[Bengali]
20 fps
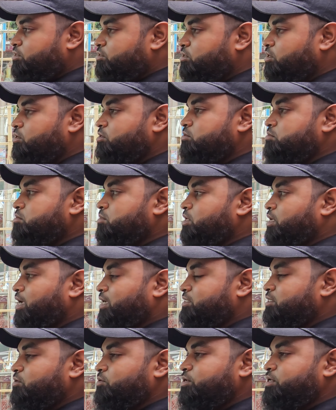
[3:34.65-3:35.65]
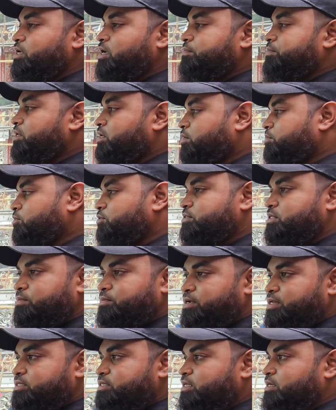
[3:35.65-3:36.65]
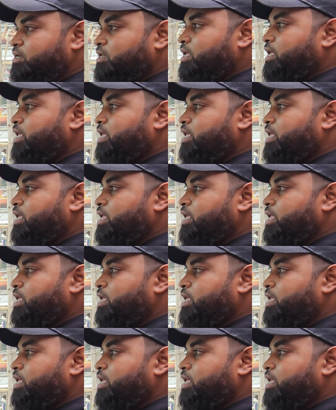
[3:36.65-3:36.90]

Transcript: সো আশা করি আপনারা বুঝতে পেরেছেন